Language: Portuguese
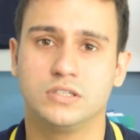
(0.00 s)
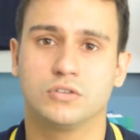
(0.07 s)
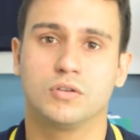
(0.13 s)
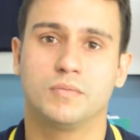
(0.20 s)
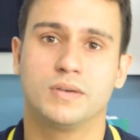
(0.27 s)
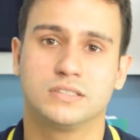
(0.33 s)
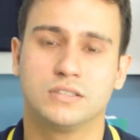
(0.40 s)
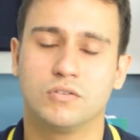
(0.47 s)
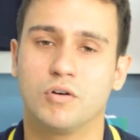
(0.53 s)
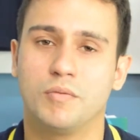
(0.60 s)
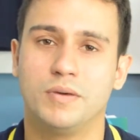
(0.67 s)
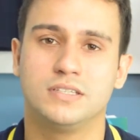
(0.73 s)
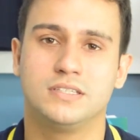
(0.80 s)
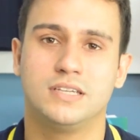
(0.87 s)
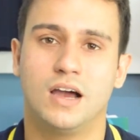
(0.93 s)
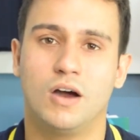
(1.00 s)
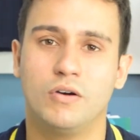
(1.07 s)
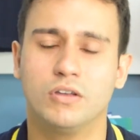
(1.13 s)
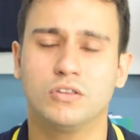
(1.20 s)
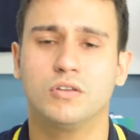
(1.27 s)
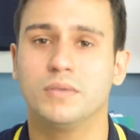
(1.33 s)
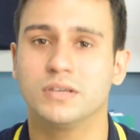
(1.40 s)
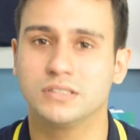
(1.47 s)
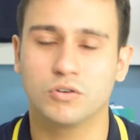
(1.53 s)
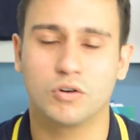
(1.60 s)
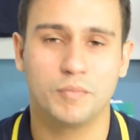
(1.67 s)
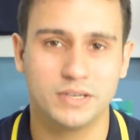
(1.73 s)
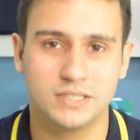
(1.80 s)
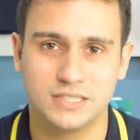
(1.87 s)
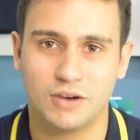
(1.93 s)
de automação comercial e automação
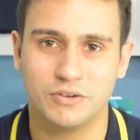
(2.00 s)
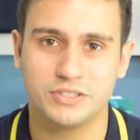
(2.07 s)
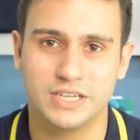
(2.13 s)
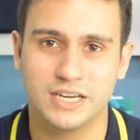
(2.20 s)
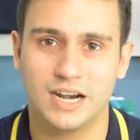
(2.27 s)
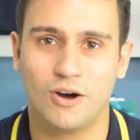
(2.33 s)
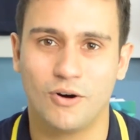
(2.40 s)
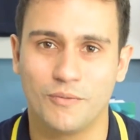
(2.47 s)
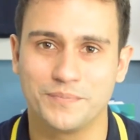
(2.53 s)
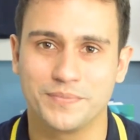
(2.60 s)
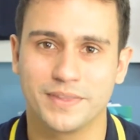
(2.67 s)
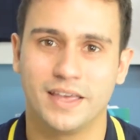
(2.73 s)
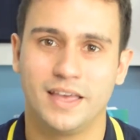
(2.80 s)
comercial em geral.